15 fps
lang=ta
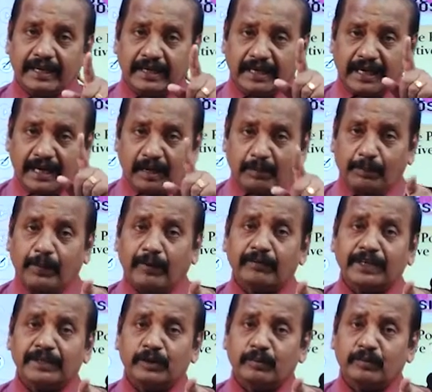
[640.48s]

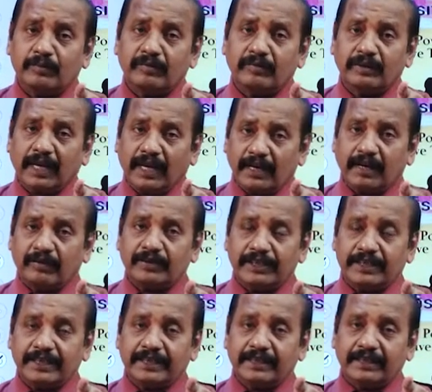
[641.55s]
நடப்பவையும்
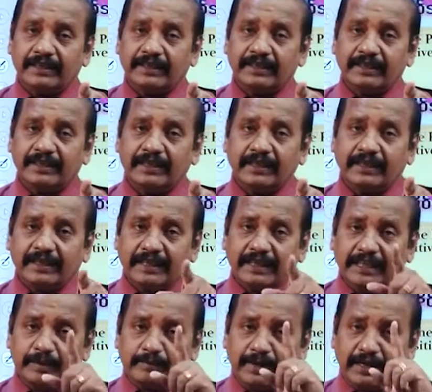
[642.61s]
நல்லவையே
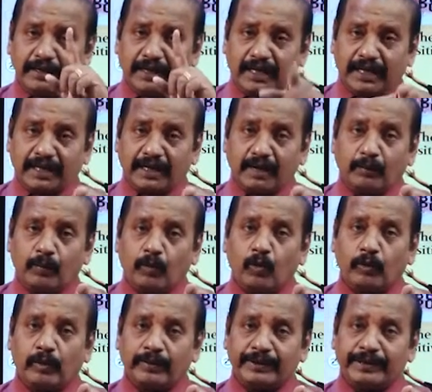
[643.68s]
இனிமேல் நடக்கப்
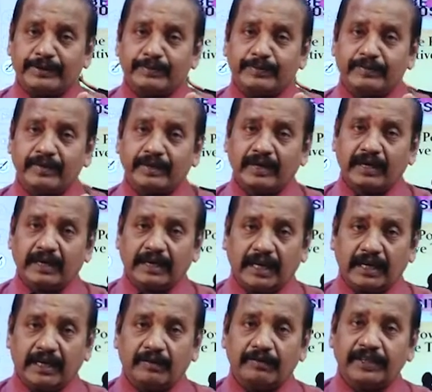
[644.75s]
போபவையும்
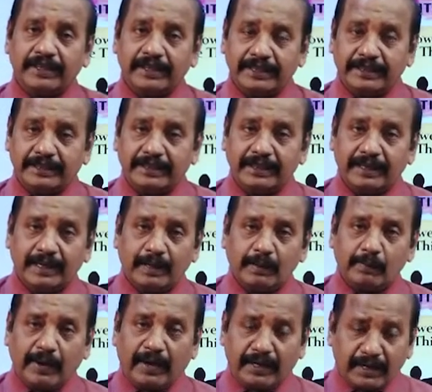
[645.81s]
நல்லவையே
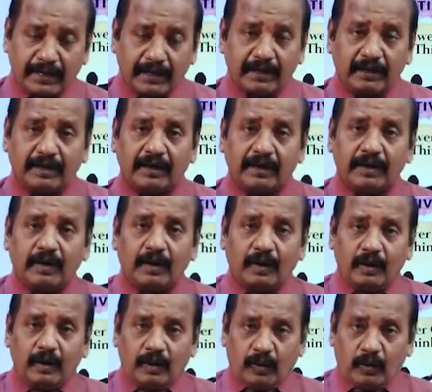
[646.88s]
பாருங்கள்
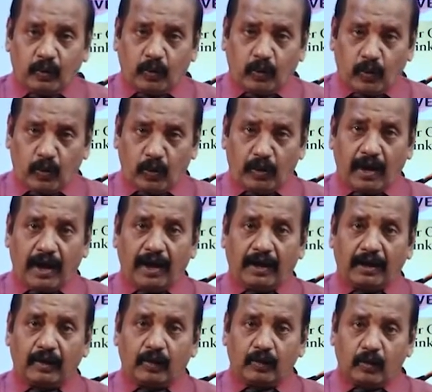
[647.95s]
கொரோனா
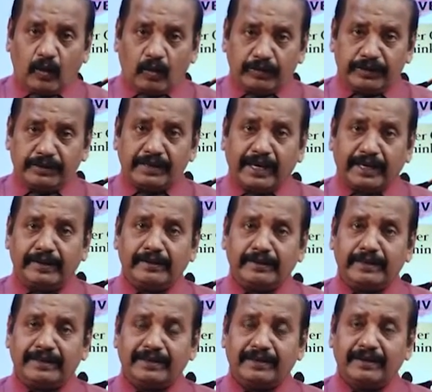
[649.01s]
கோவிட்
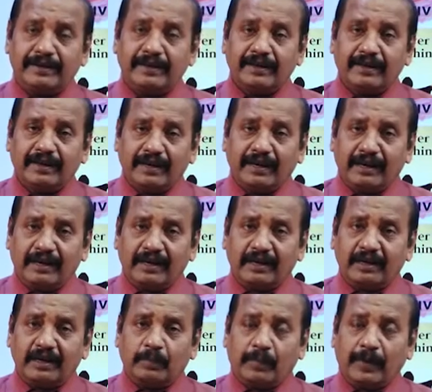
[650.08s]
நைன்டீன்
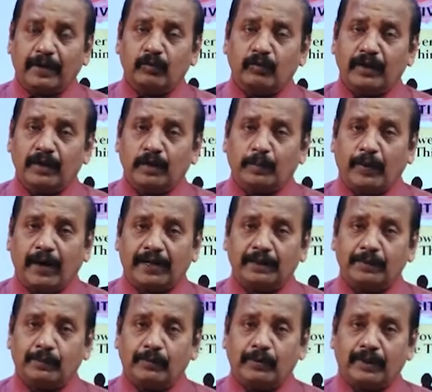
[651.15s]
எங்களுக்கு பல்வேறு
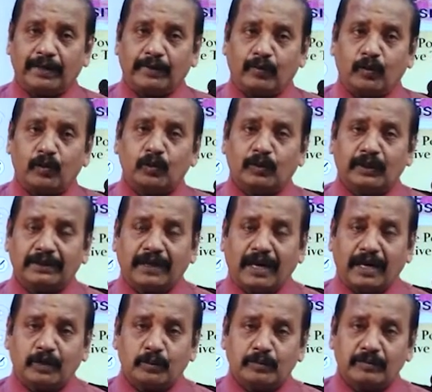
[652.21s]
பாதிப்புகளை கொண்டு
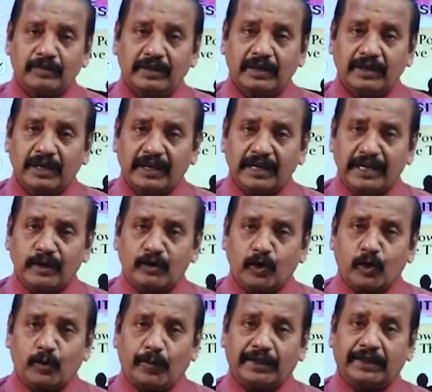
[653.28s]
வந்தாலும்
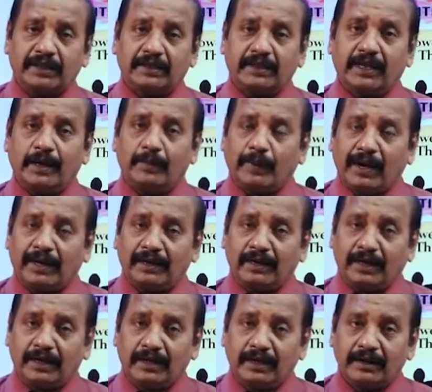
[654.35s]
இன்னொரு பக்கத்திலே பாருங்கள்